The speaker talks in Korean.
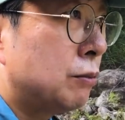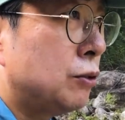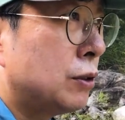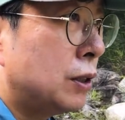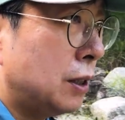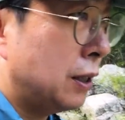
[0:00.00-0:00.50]

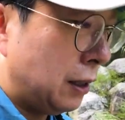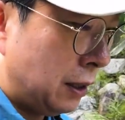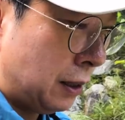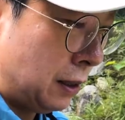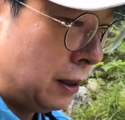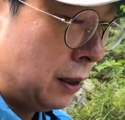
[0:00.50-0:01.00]
분들이
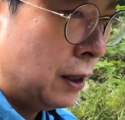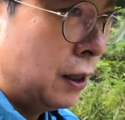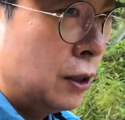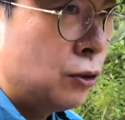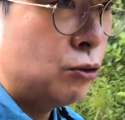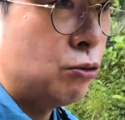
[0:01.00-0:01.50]

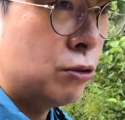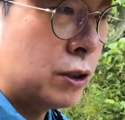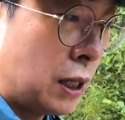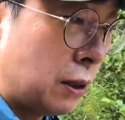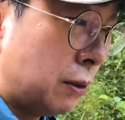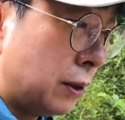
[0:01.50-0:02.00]
둑을
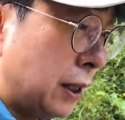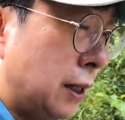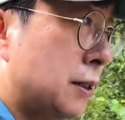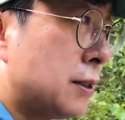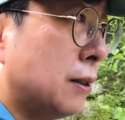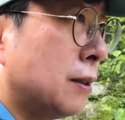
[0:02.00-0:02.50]
쌓거나
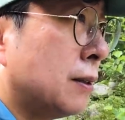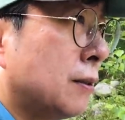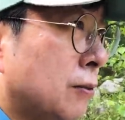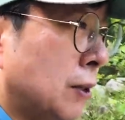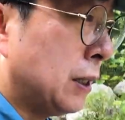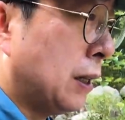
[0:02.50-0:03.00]
해서
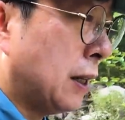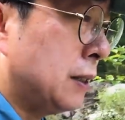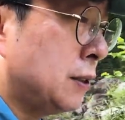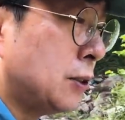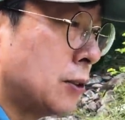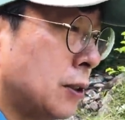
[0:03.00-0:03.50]
왔다 간
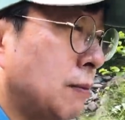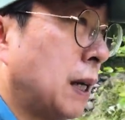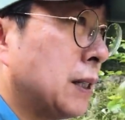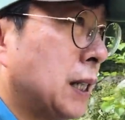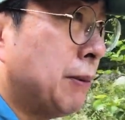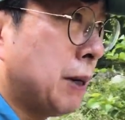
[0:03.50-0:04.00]
흔적들이
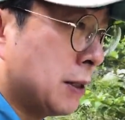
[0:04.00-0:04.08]
많이 남아